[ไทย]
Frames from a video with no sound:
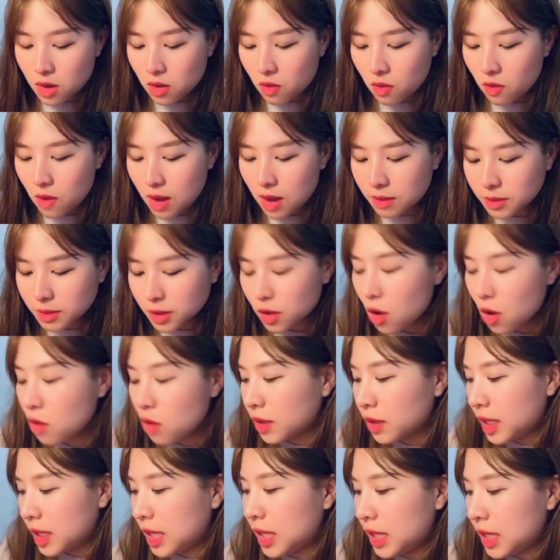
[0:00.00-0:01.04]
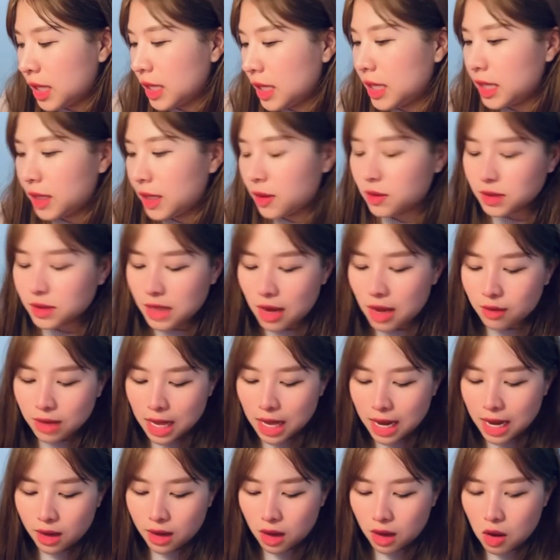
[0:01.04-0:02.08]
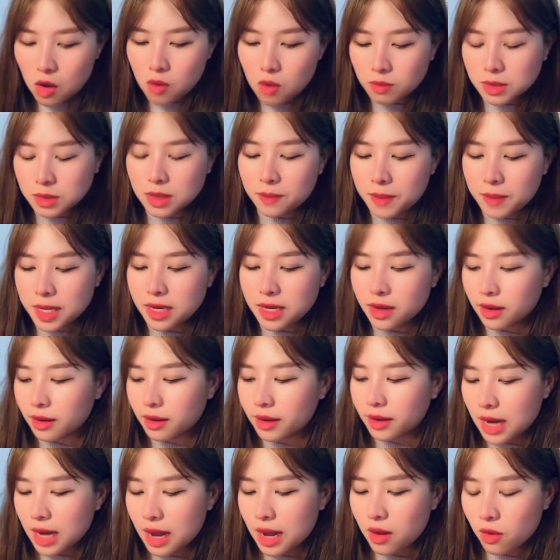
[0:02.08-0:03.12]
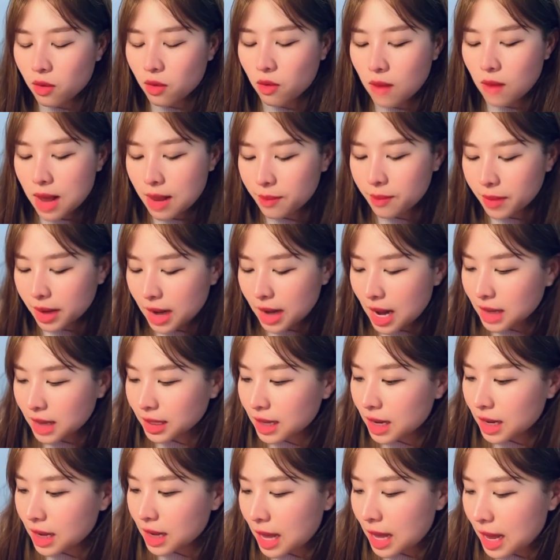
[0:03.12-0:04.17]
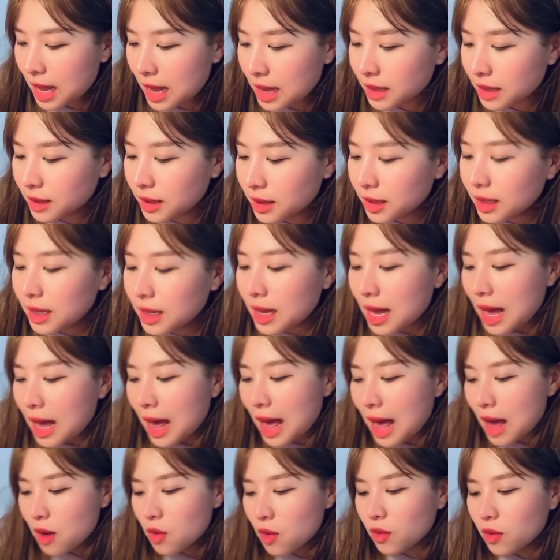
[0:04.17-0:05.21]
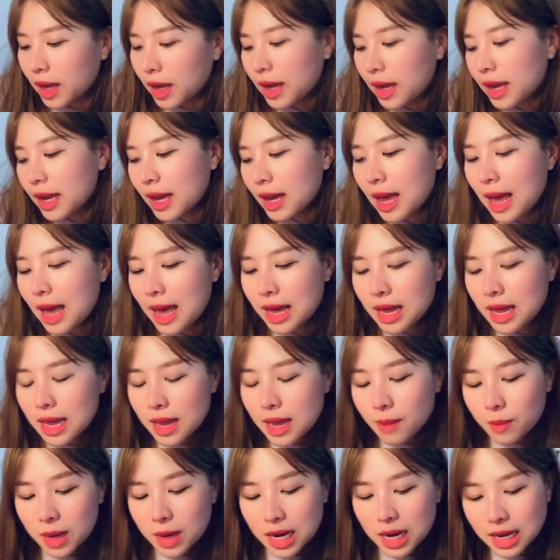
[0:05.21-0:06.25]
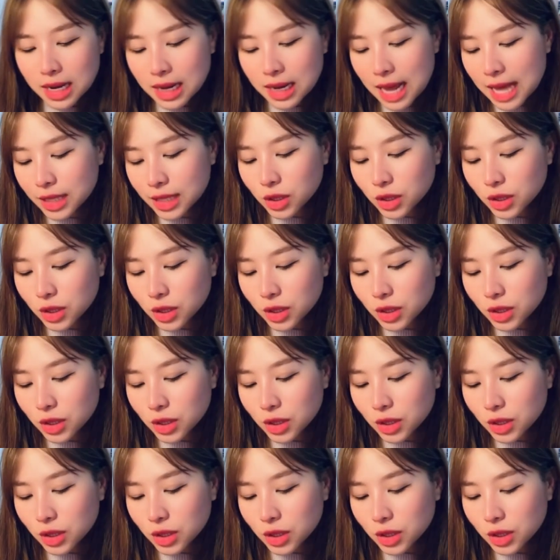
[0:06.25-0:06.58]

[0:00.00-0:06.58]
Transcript: ความโชคดีของชาวธาตุลมจะเป็นอย่างไรของความรักนะคะอ่าโอเคค่ะ พลังงาน